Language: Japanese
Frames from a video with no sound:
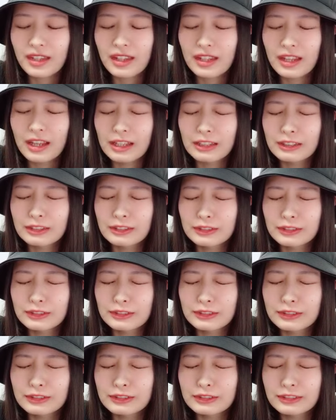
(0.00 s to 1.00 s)
あ
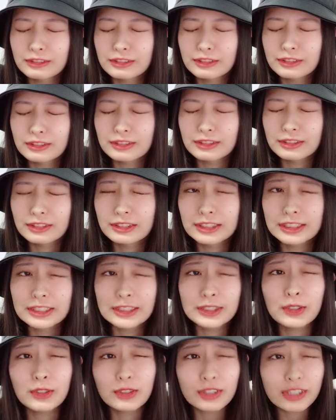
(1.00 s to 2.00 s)
の
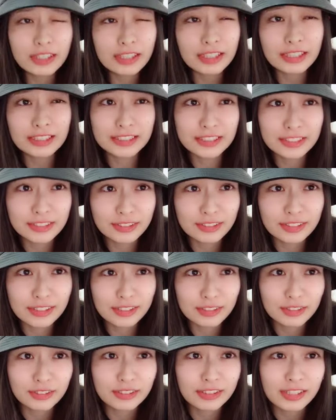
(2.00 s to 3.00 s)
指導係してくれ
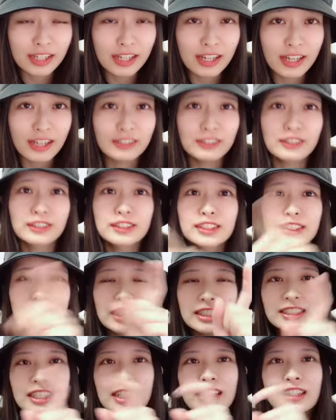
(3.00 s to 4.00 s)
とったあの津
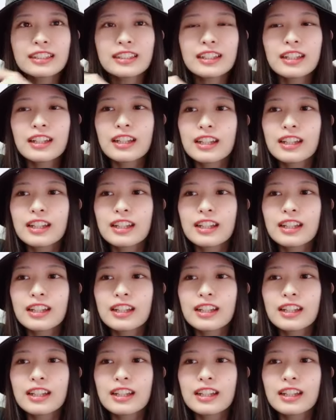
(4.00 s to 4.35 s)
田さん